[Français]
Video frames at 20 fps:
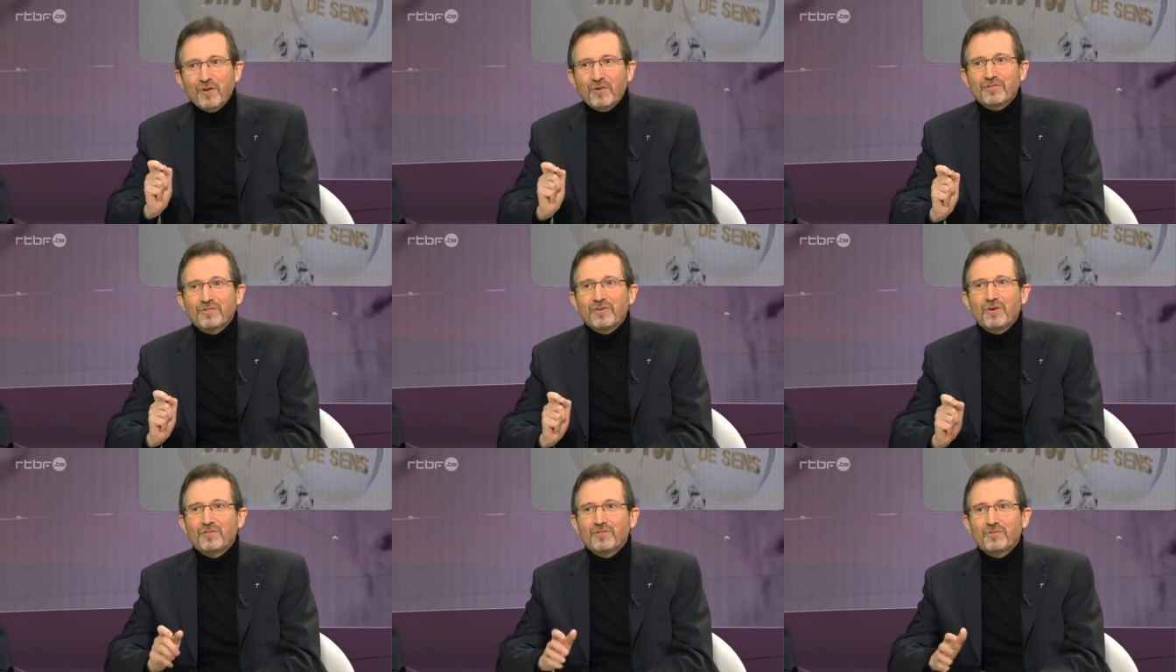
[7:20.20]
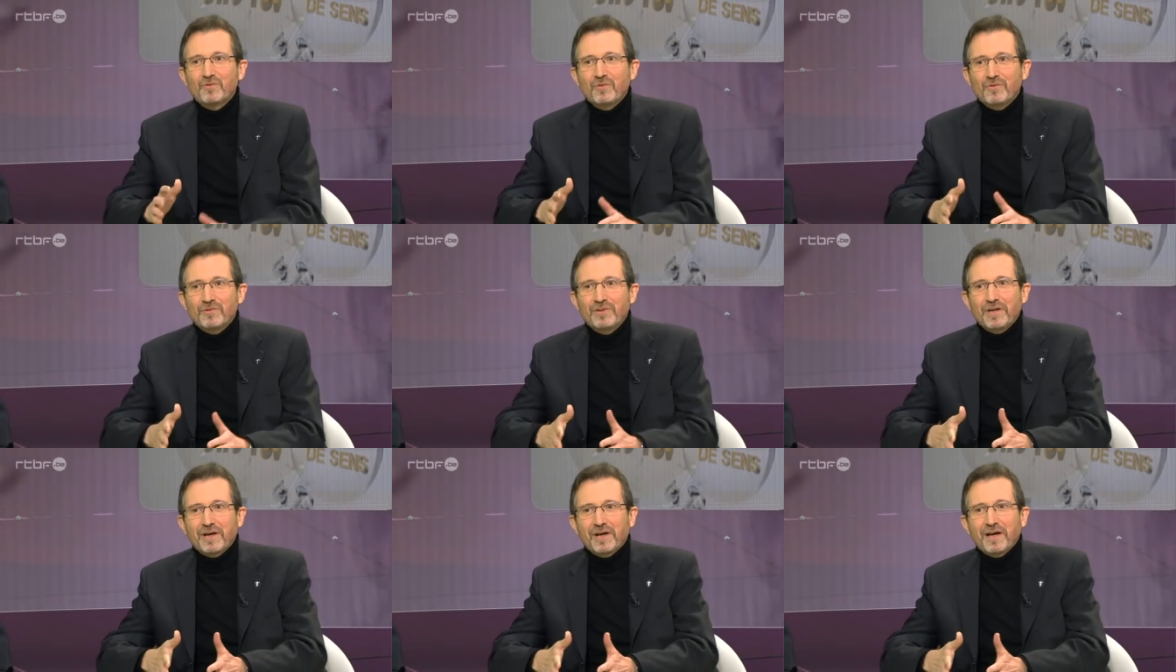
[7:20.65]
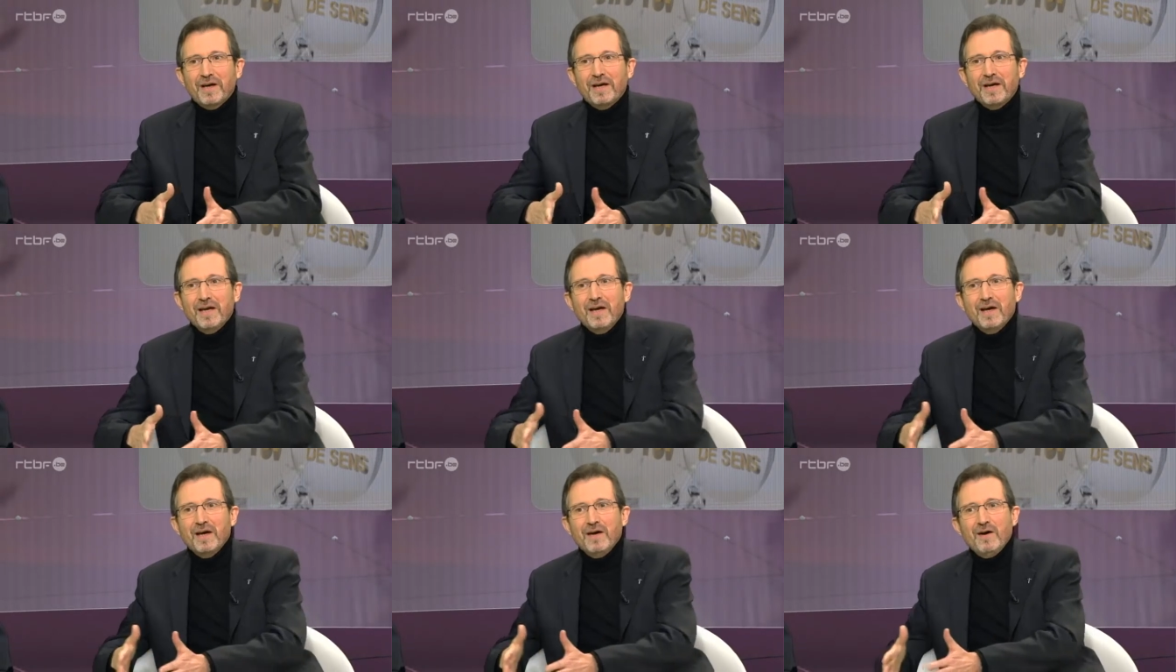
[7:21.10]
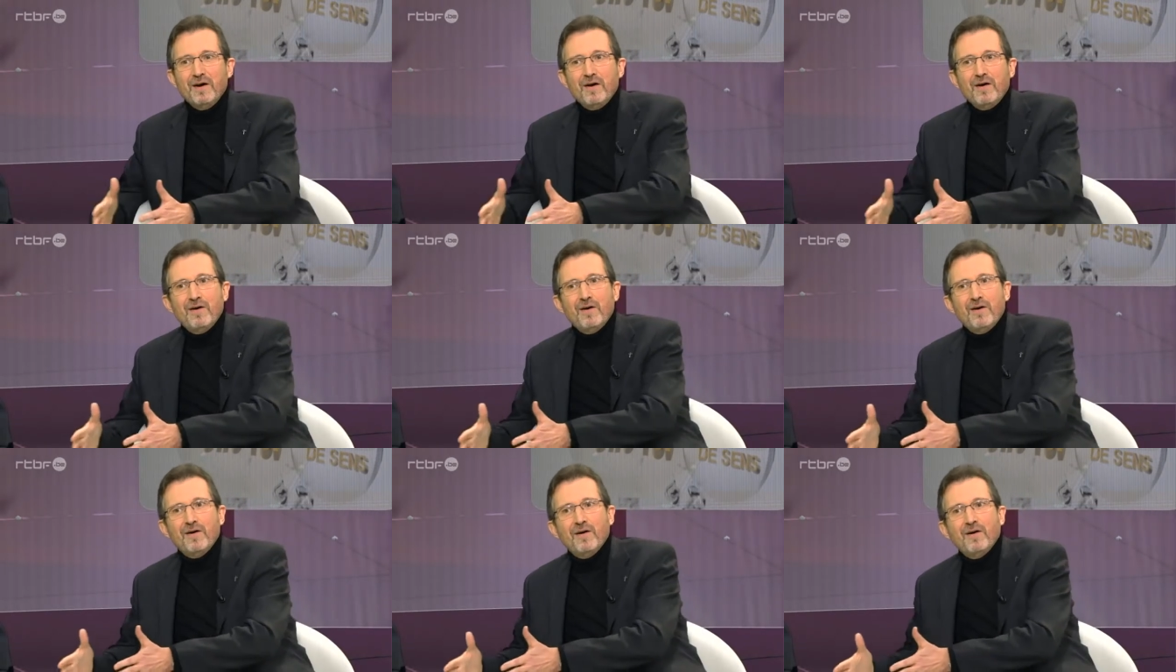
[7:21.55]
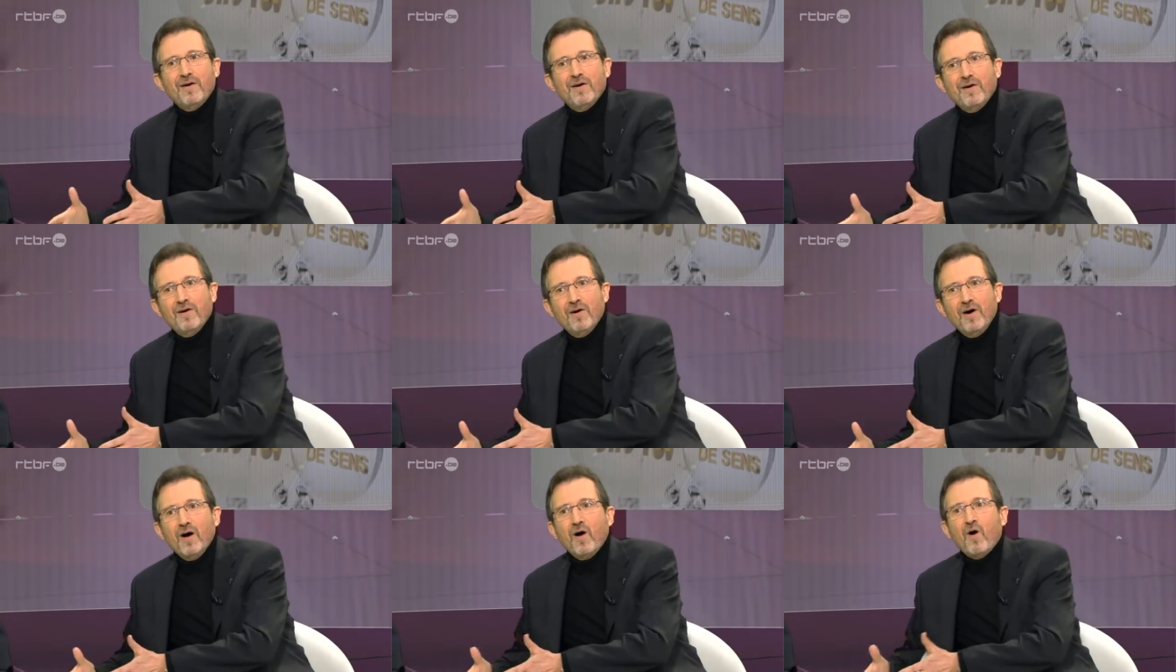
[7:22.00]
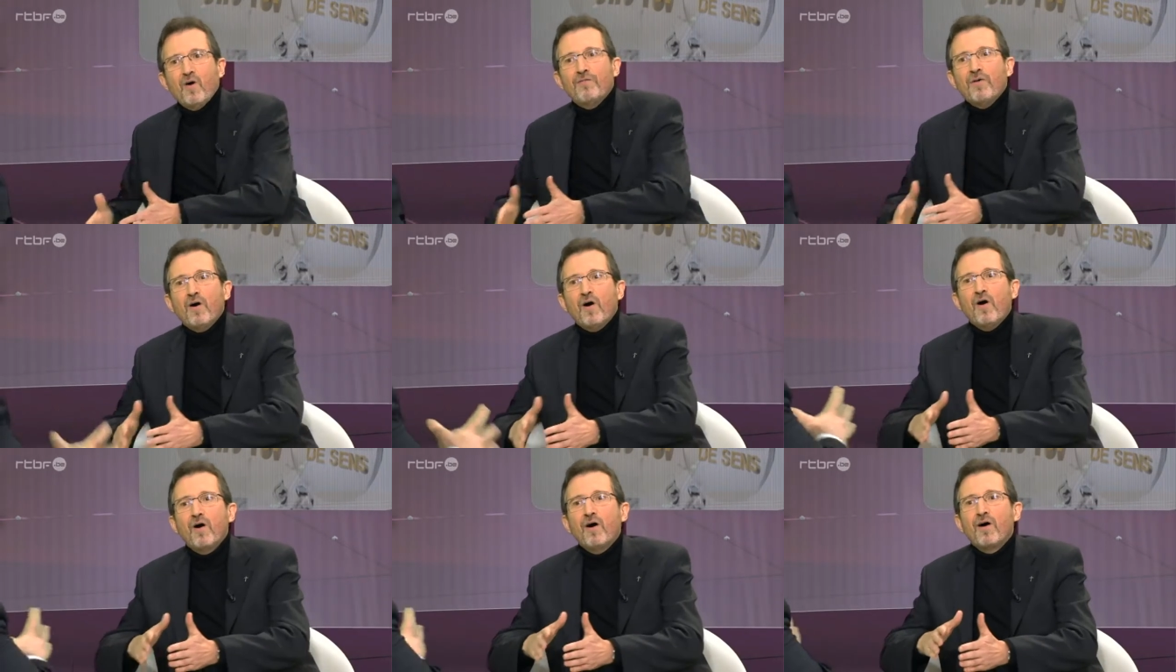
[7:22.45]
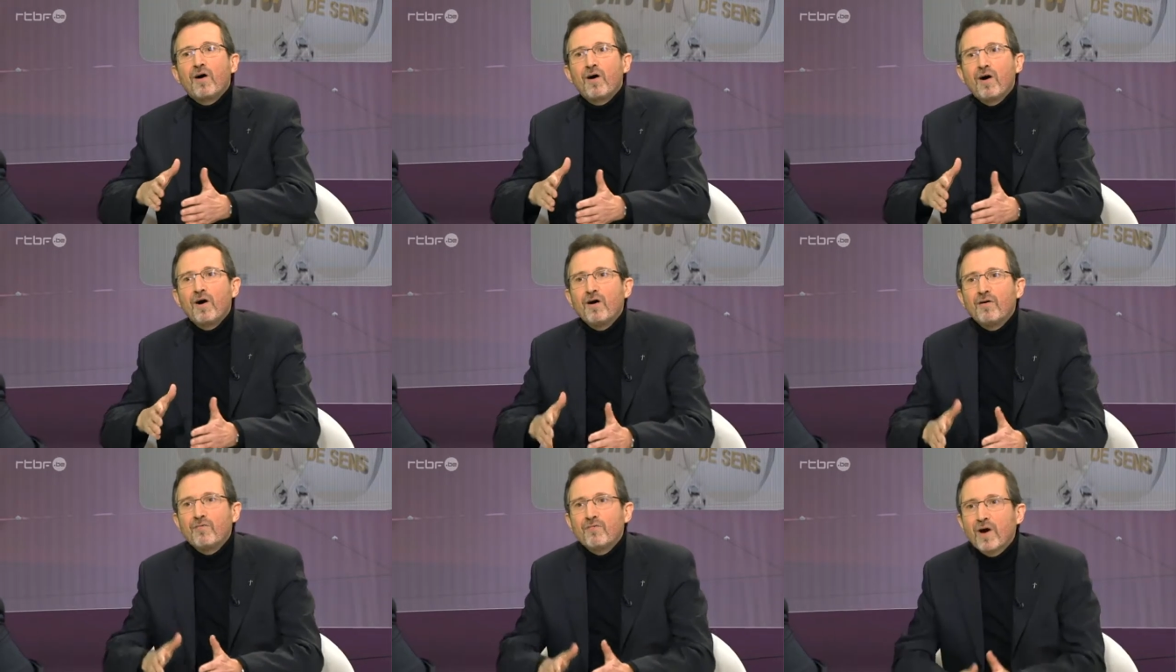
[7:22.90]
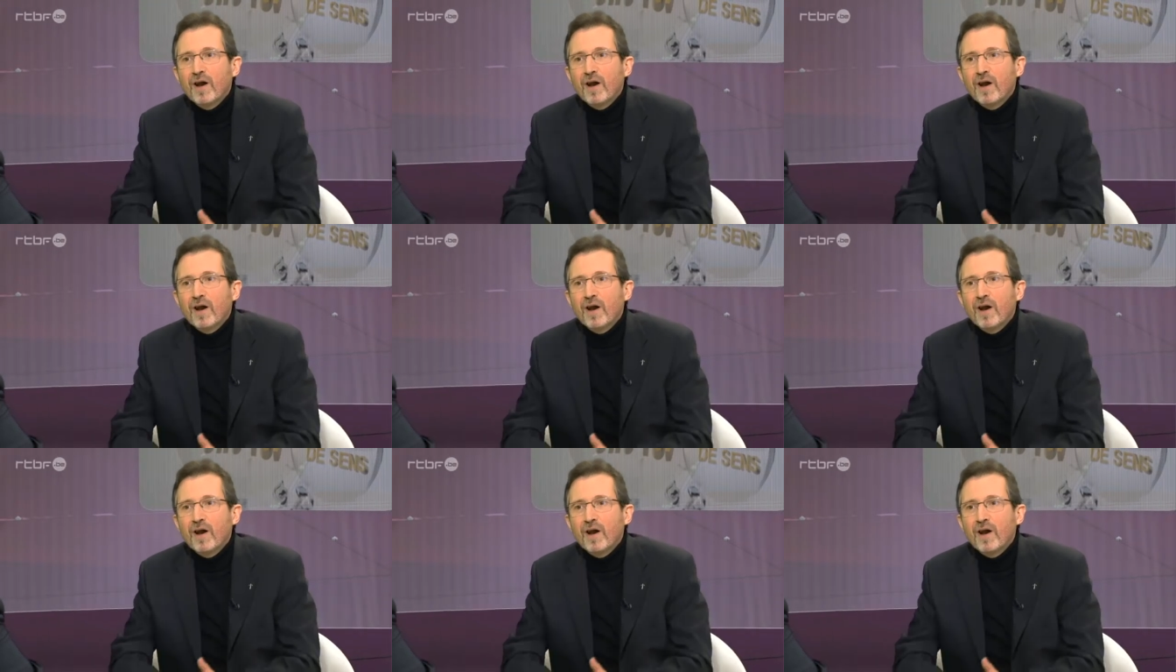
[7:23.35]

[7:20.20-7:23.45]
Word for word: dans le sens où on dirait euh, une catégorie